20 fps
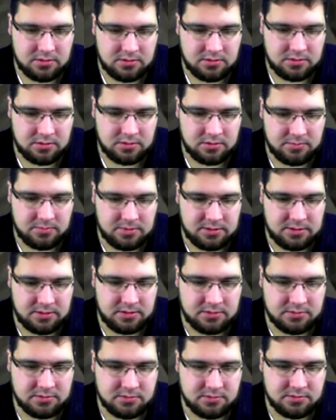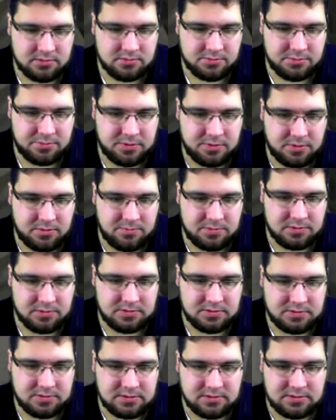Ähm, also bauen wir uns
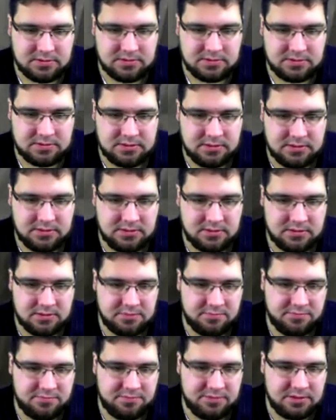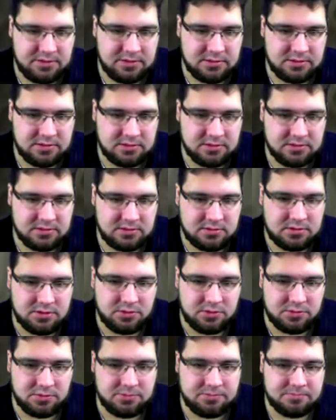das jetzt hier wieder
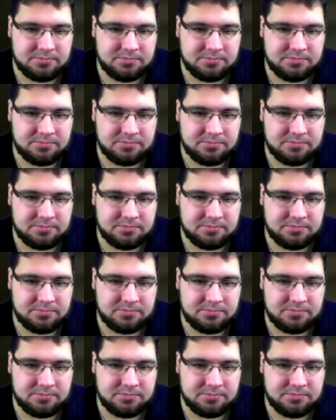zu.